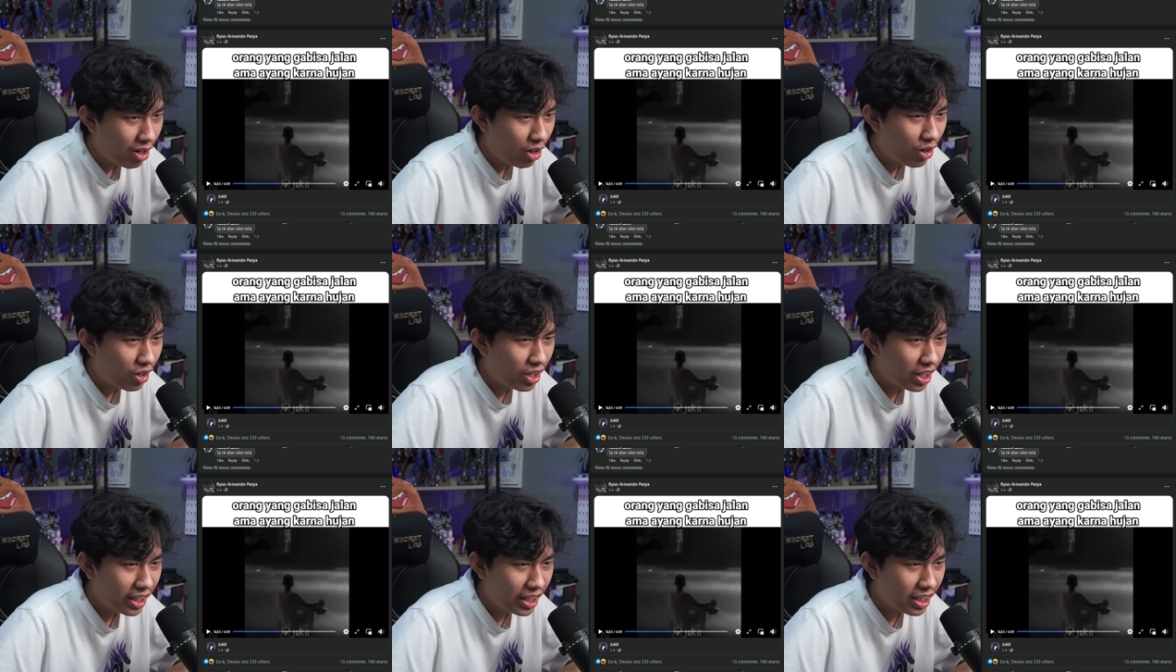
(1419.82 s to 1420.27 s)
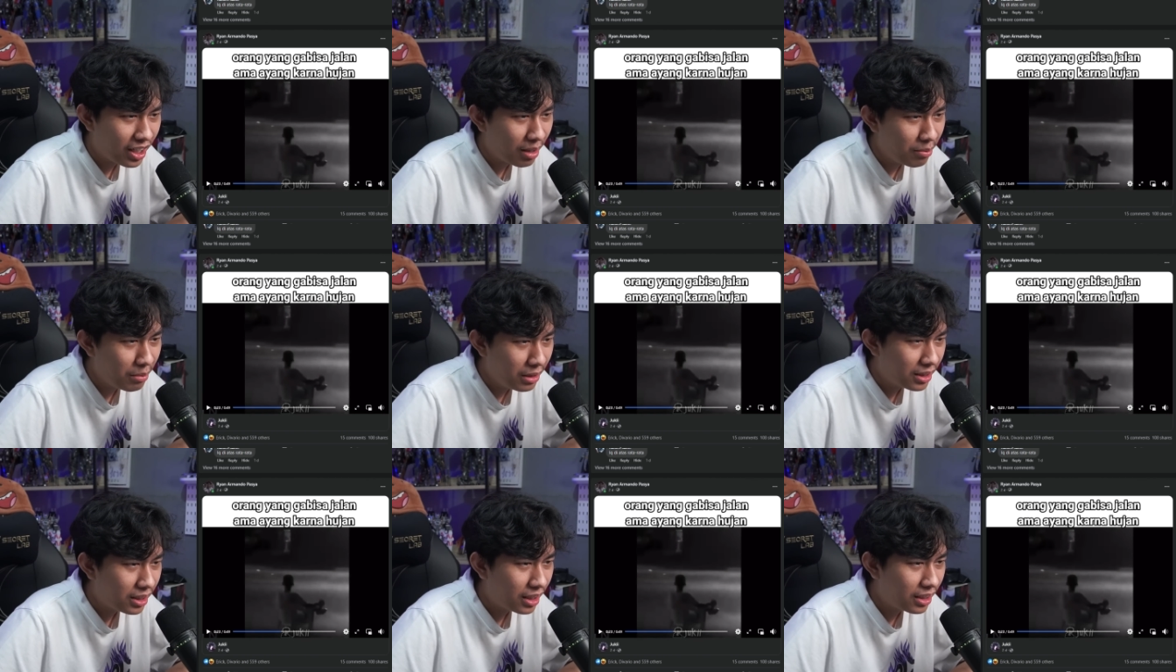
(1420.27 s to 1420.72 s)
Orang yang
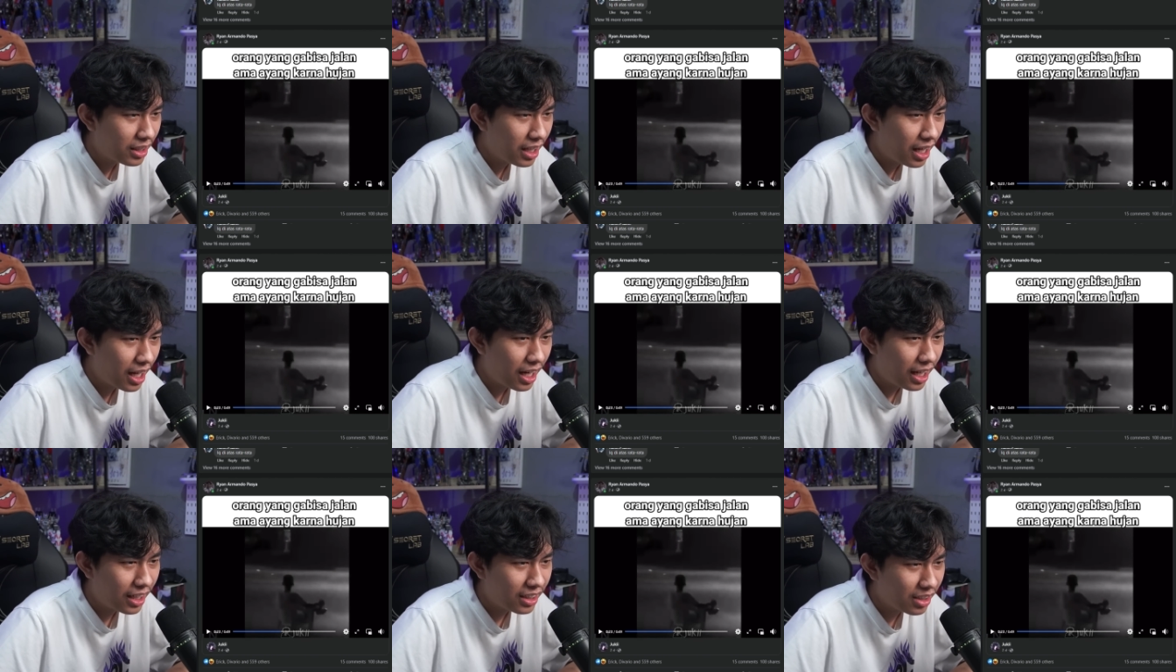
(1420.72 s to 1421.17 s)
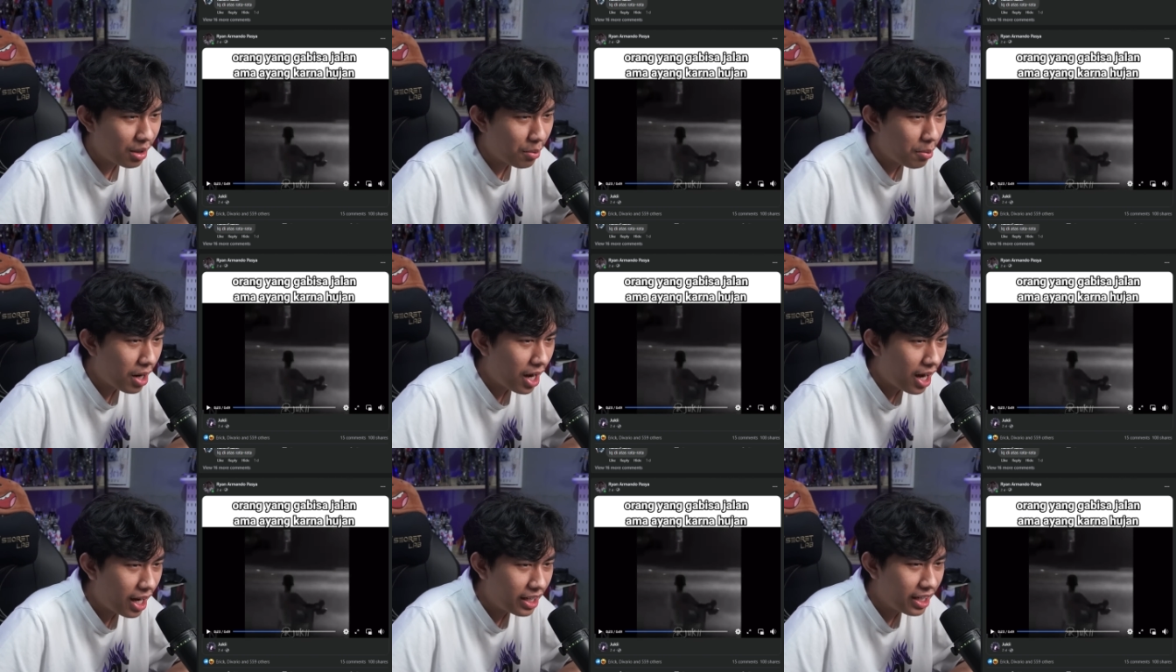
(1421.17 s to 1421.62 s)
gak bisa jalan
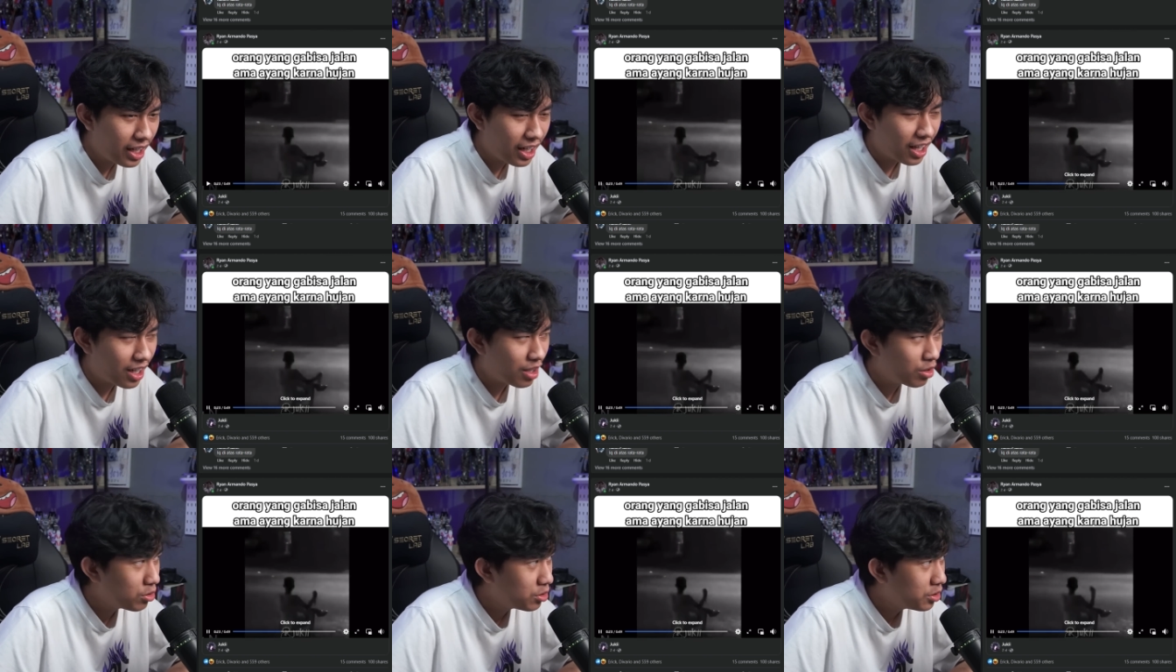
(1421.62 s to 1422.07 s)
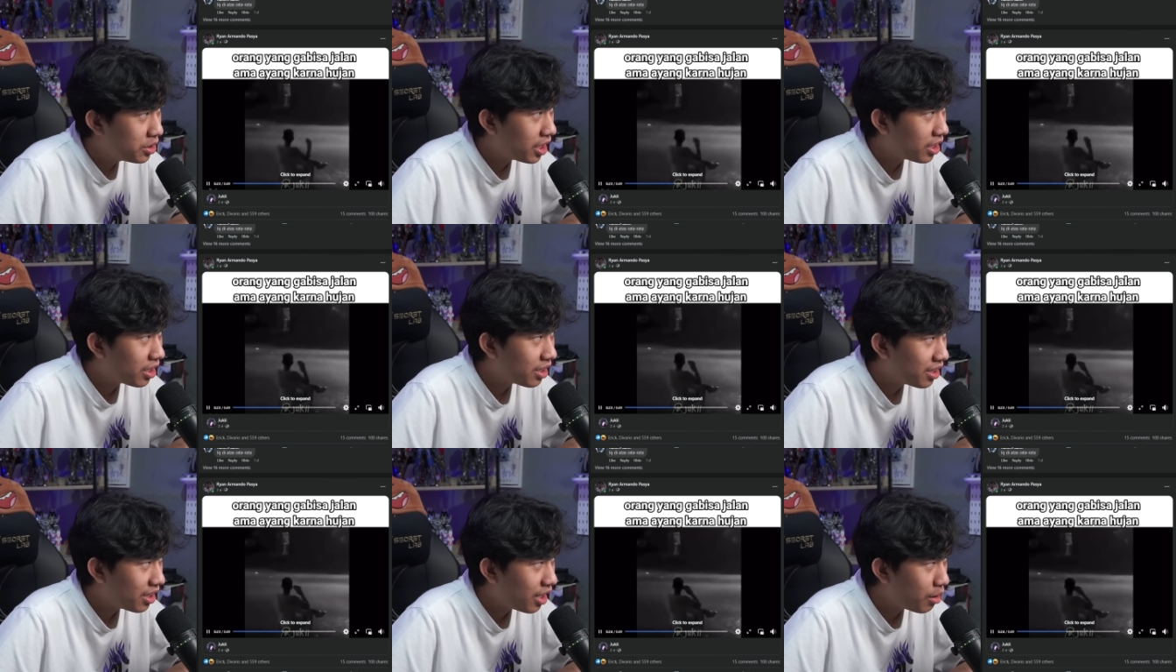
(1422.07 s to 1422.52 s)
sama ayang karena
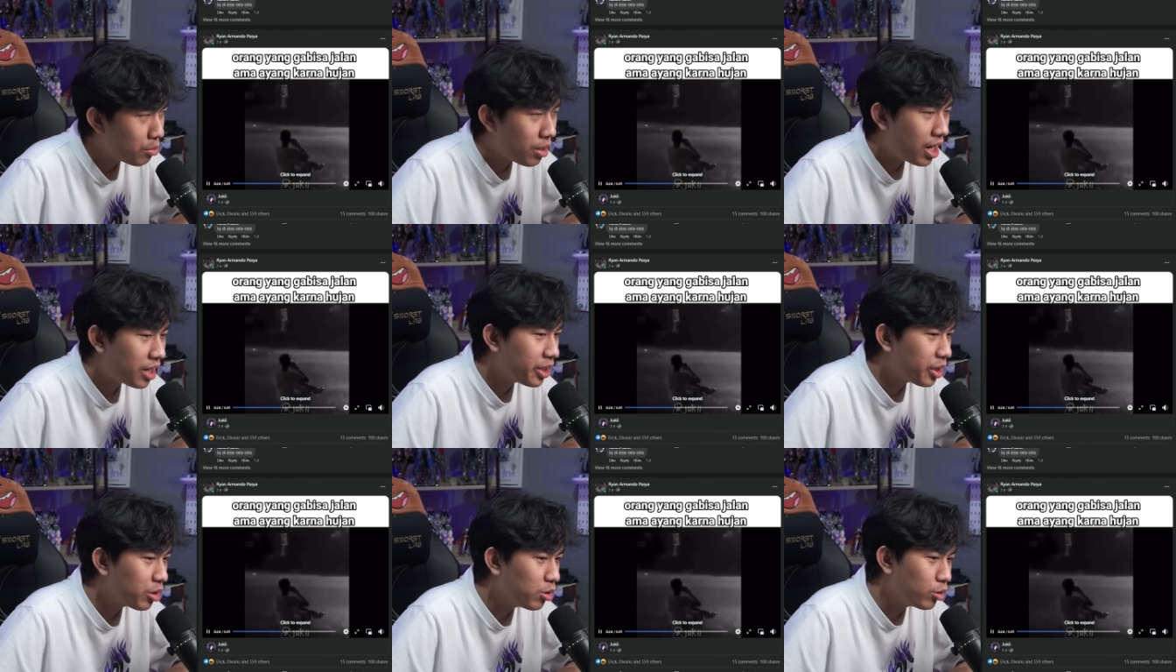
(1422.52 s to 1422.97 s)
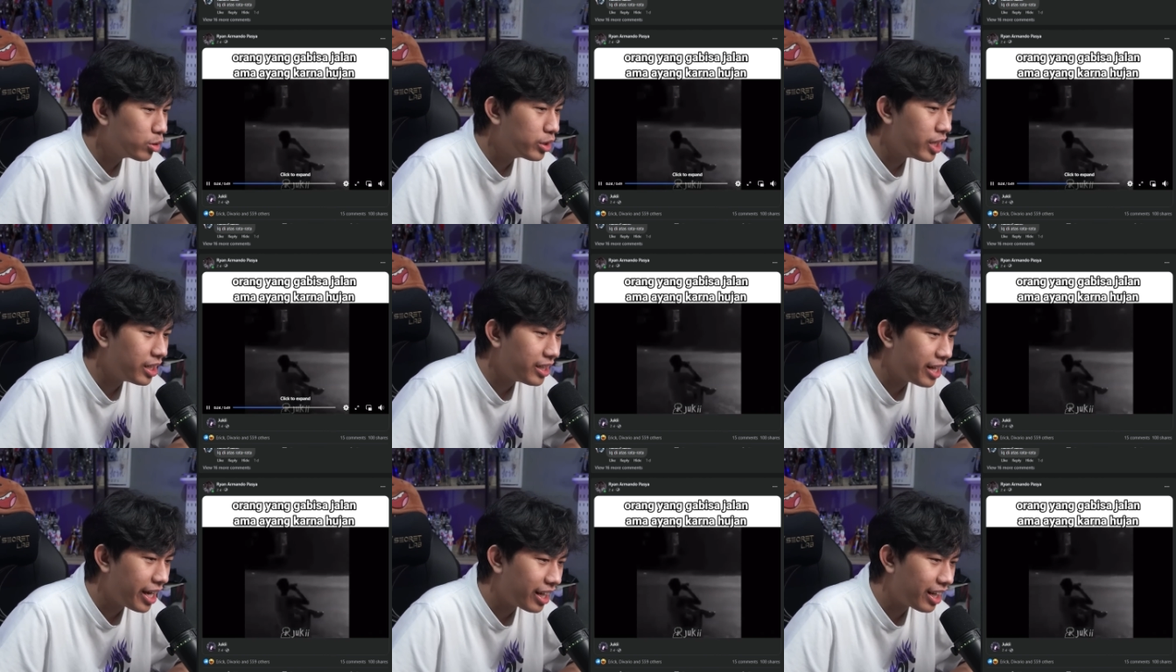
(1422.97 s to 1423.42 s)
hujan. Emang ada yang
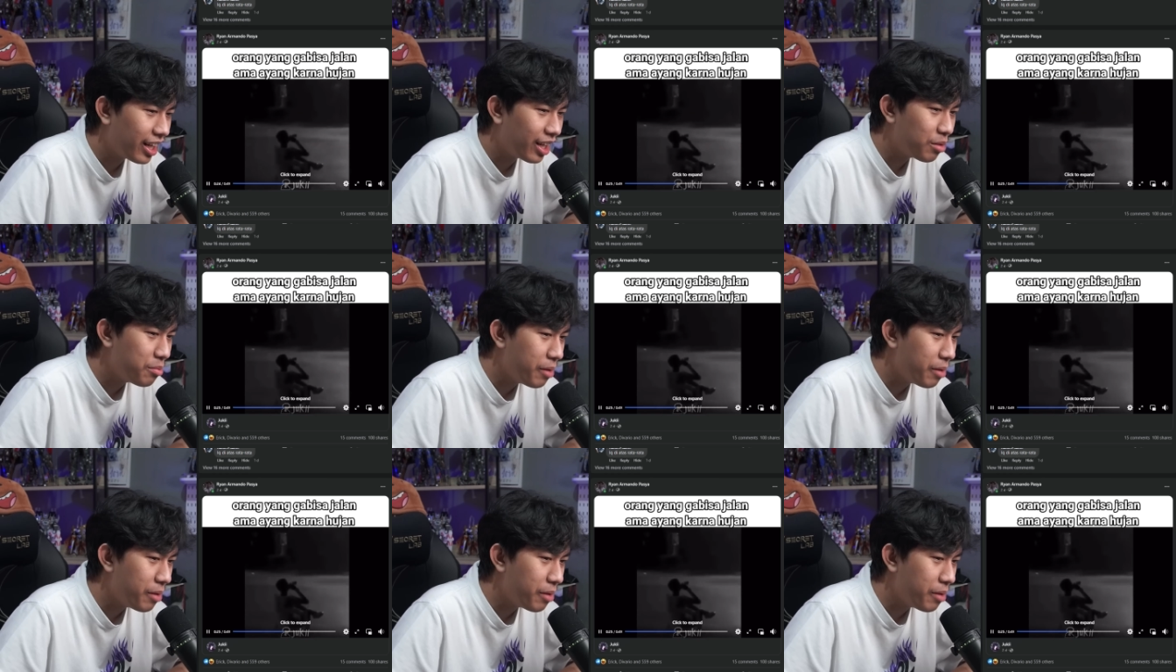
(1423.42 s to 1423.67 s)
hujan daerahnya